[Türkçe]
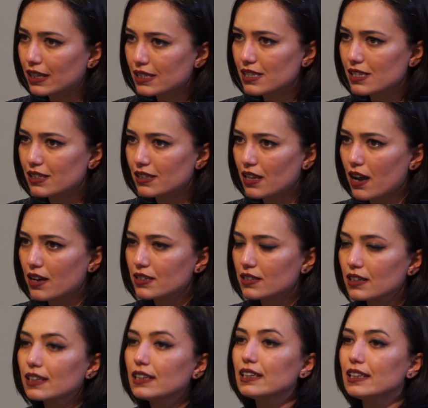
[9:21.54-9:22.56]
etsinler,
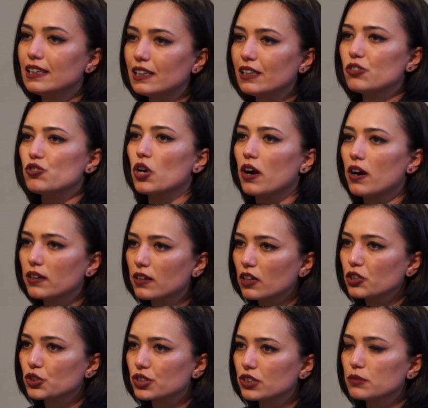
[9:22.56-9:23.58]
iyice
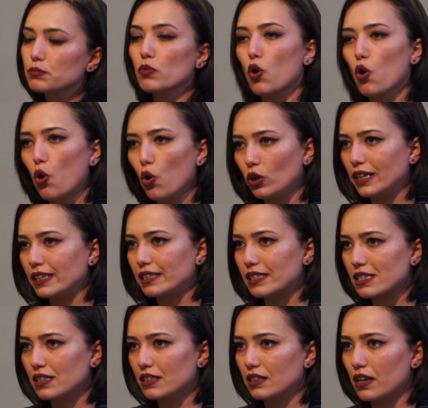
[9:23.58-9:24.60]
araştırıp öyle
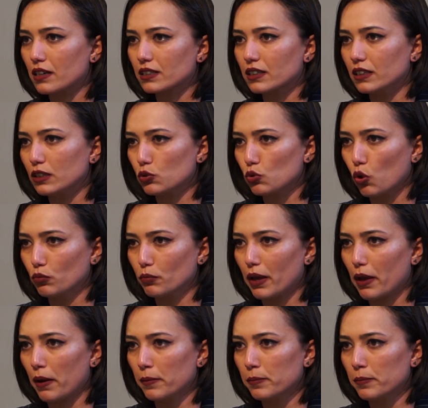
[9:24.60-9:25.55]
gitsinler kayıt olmaya.